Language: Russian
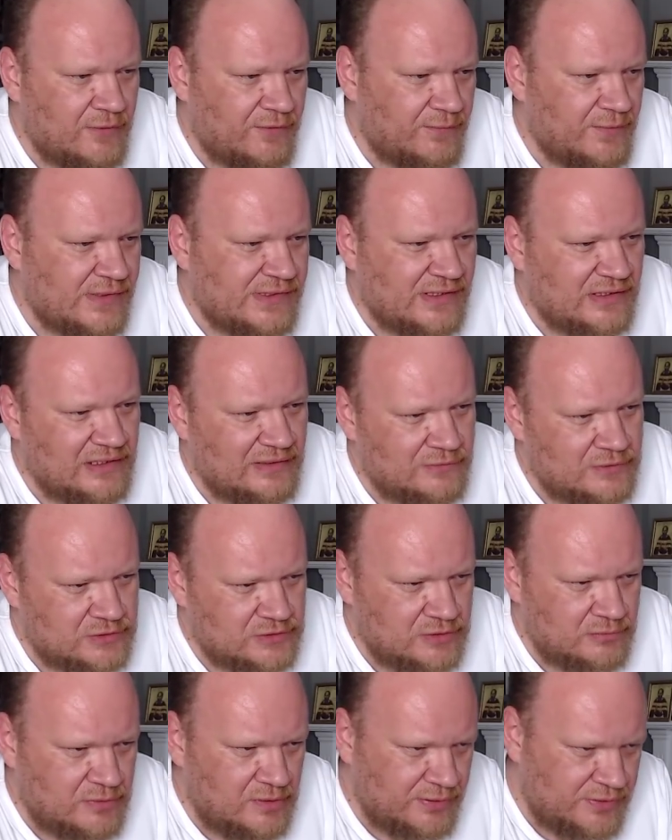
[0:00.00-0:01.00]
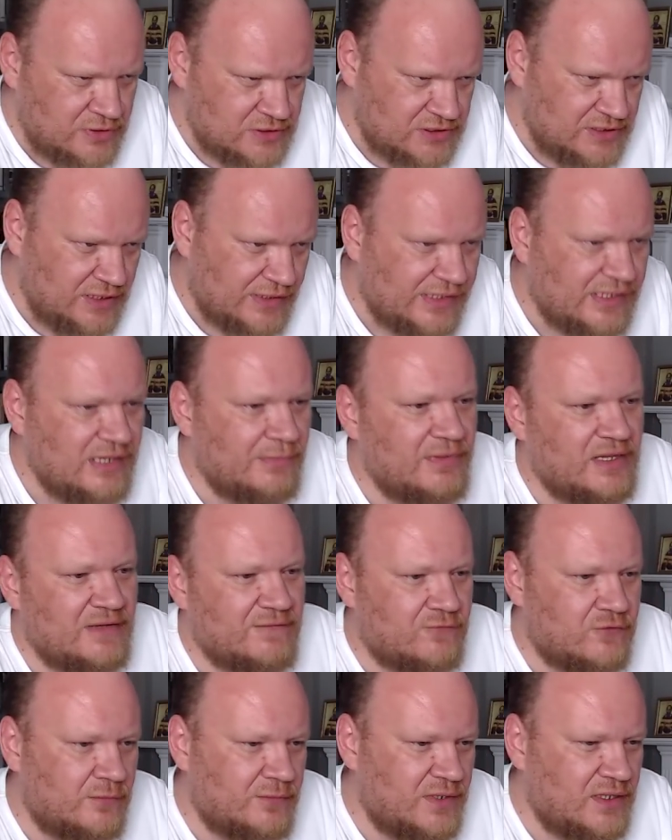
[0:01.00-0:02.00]
и вместо того, чтобы обсуждать с ним
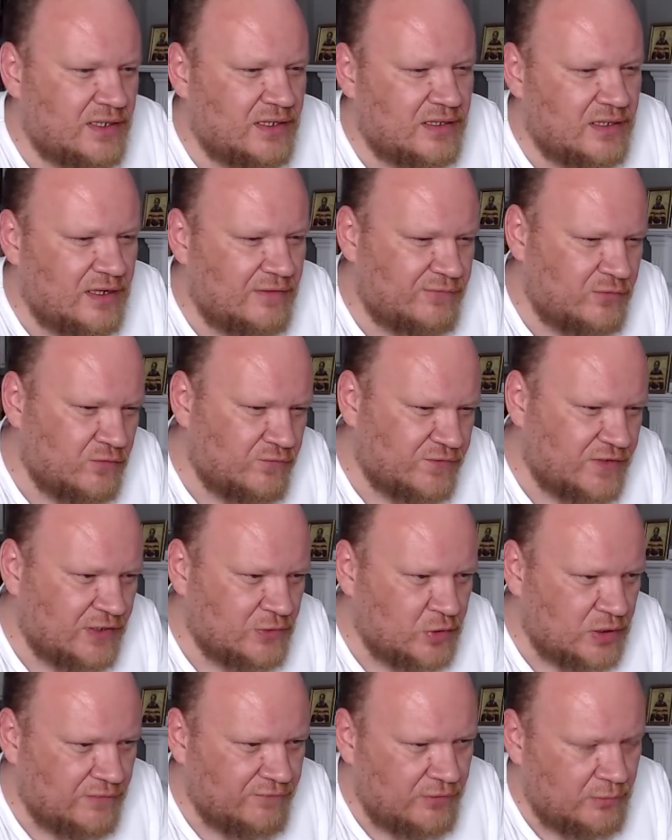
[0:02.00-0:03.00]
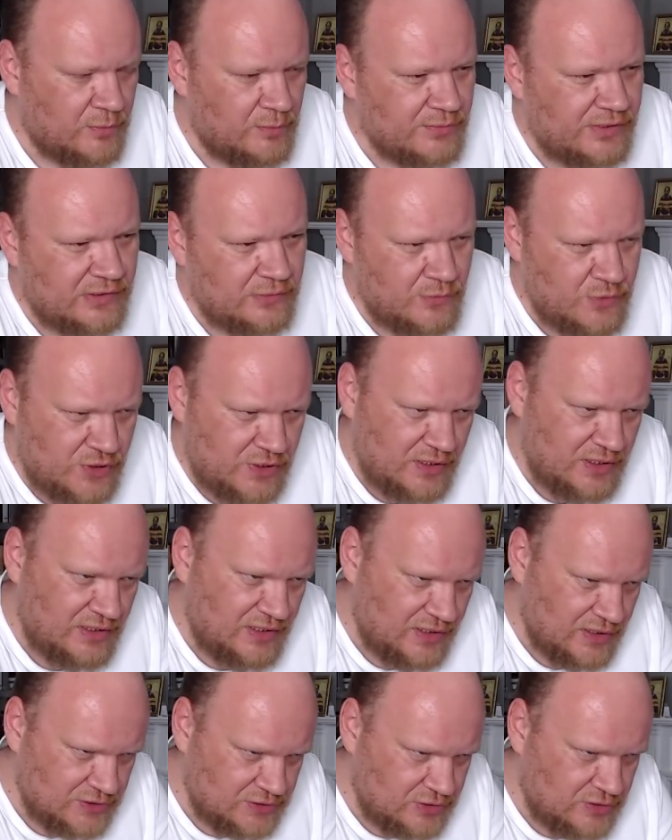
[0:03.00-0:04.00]
его биографию, в которой в любом случае
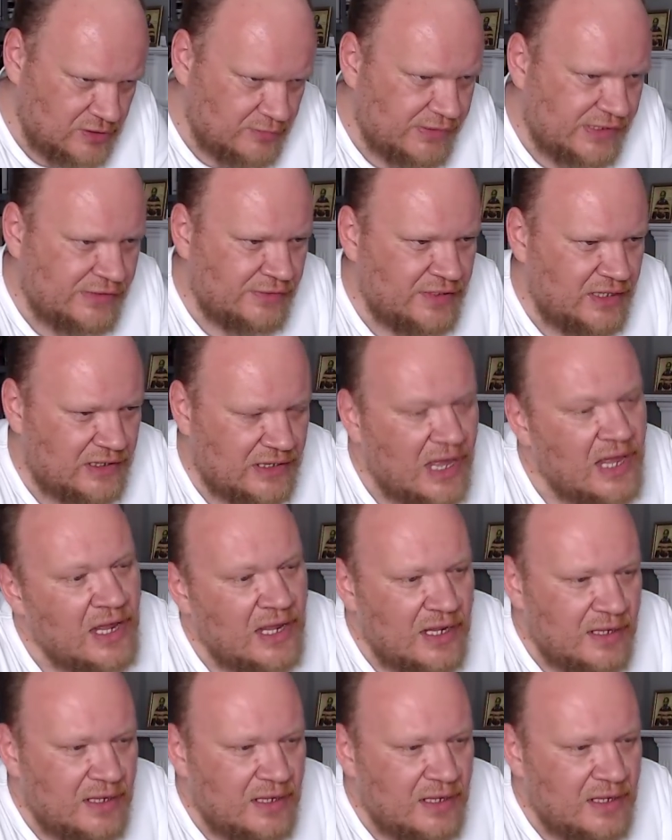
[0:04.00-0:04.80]
есть что обсудить,